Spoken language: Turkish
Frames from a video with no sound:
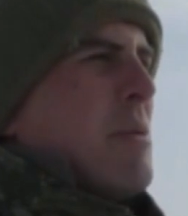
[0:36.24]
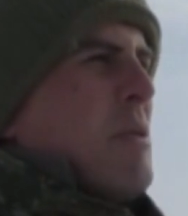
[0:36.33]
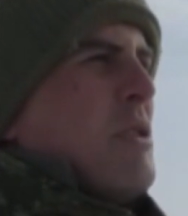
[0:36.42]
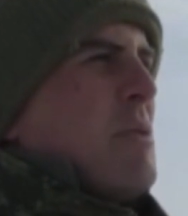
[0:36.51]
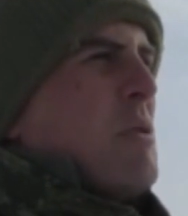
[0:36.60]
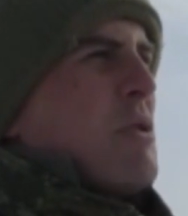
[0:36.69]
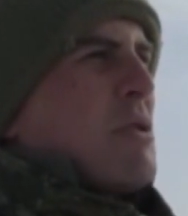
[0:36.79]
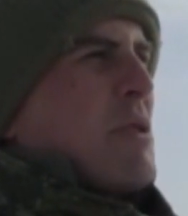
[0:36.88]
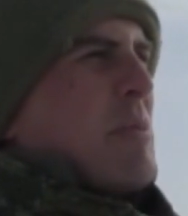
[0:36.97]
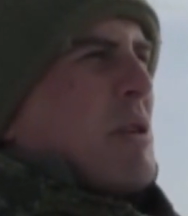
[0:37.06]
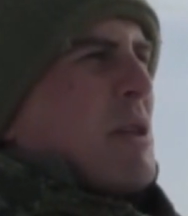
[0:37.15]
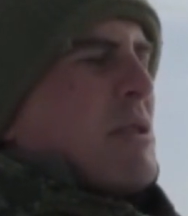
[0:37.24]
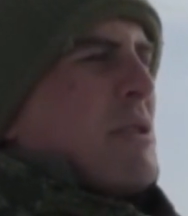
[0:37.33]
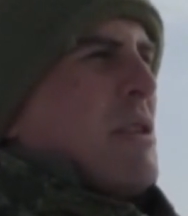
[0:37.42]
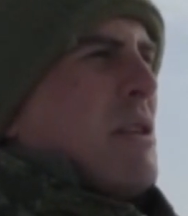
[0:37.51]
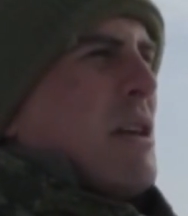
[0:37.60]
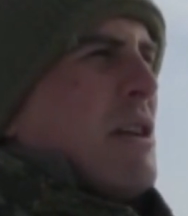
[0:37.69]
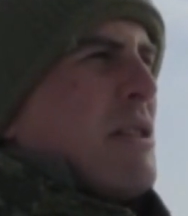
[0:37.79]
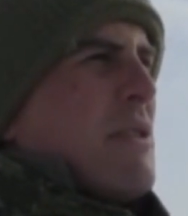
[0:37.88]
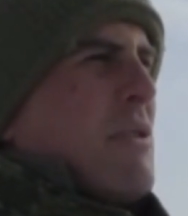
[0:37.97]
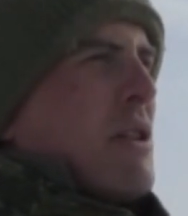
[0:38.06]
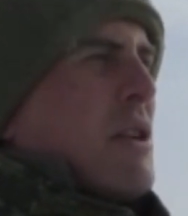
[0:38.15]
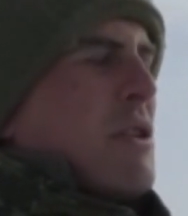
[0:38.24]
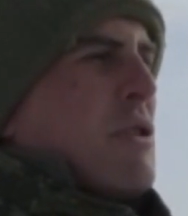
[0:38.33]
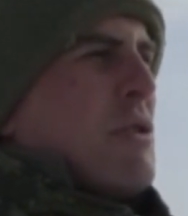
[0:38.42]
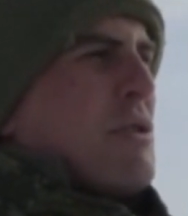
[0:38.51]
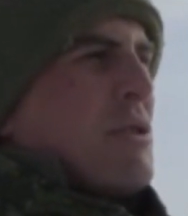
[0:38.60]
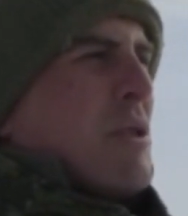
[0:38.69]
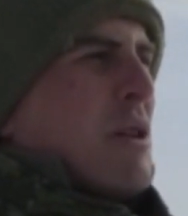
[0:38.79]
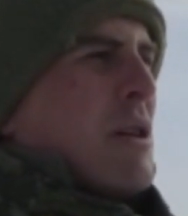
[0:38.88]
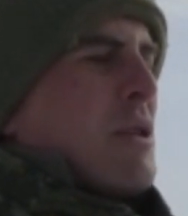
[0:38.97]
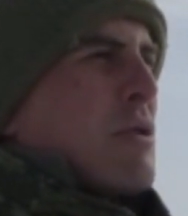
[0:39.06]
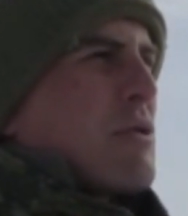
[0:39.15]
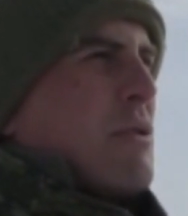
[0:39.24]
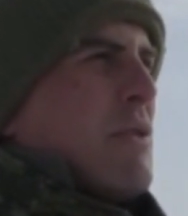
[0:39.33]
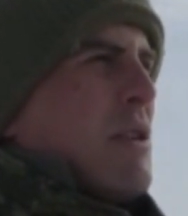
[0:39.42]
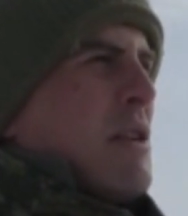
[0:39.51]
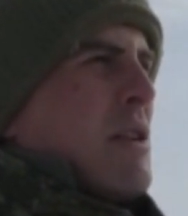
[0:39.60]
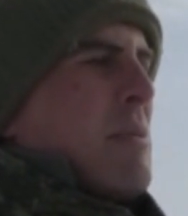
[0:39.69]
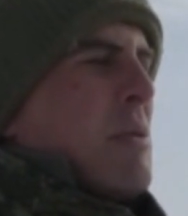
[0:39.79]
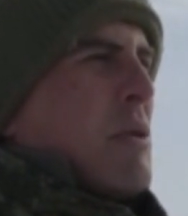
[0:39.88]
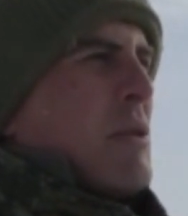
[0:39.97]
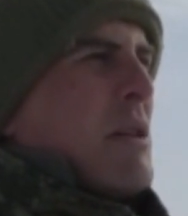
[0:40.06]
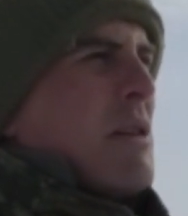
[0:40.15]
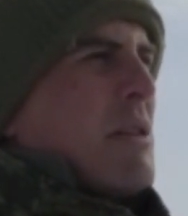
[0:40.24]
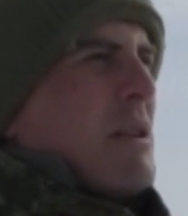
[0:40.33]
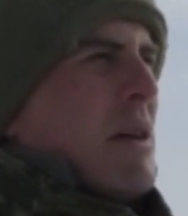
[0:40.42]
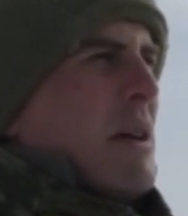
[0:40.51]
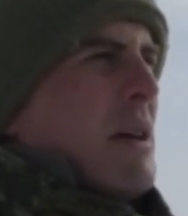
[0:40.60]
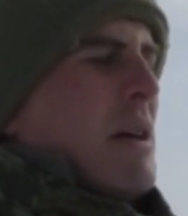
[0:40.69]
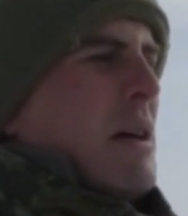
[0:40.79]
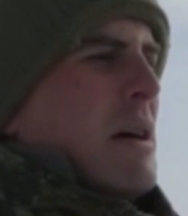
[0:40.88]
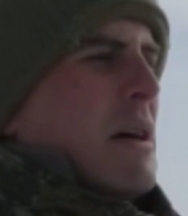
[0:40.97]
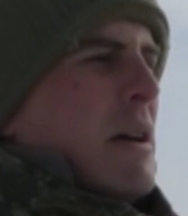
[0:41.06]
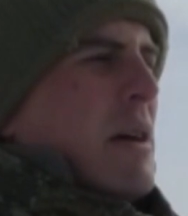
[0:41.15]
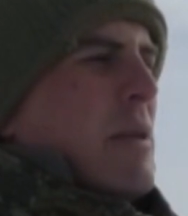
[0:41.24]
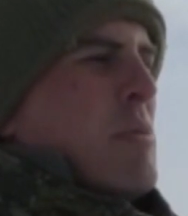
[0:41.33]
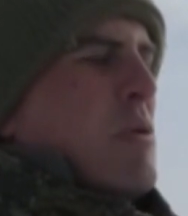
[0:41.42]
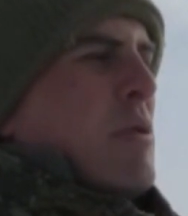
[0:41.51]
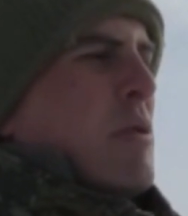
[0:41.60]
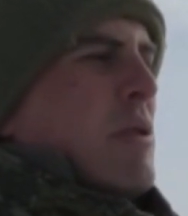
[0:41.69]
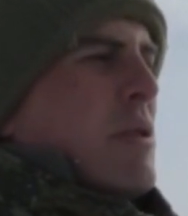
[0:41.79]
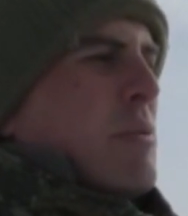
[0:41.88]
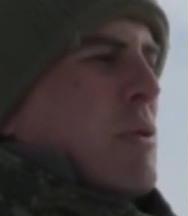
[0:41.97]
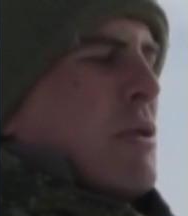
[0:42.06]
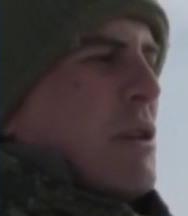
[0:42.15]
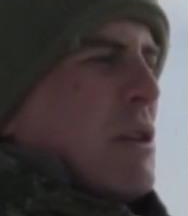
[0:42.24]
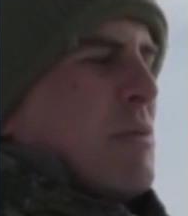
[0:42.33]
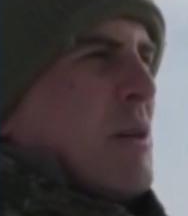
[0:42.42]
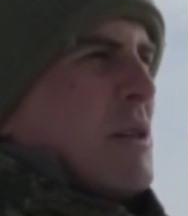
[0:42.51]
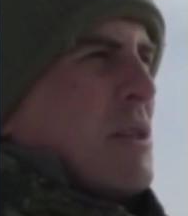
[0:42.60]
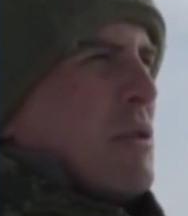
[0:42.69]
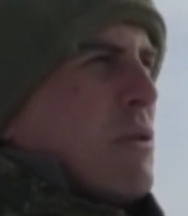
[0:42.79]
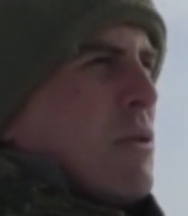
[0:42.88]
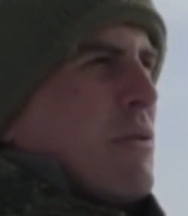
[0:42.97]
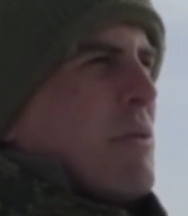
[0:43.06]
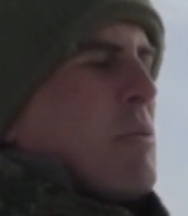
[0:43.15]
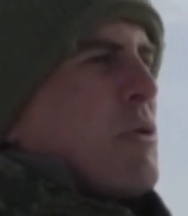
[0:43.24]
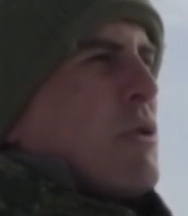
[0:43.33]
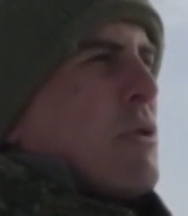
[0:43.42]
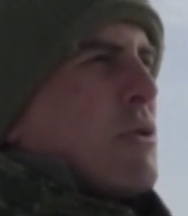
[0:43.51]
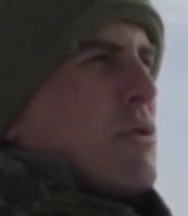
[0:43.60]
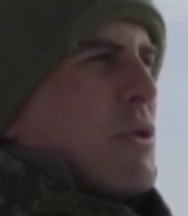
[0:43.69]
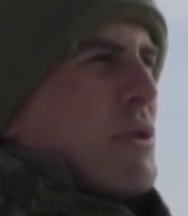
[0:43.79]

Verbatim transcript: 2025 tatbikatına ilk defa geliyoruz Kosova ekibi olarak. Ee, e, burada almaktan gurur ve mutluluk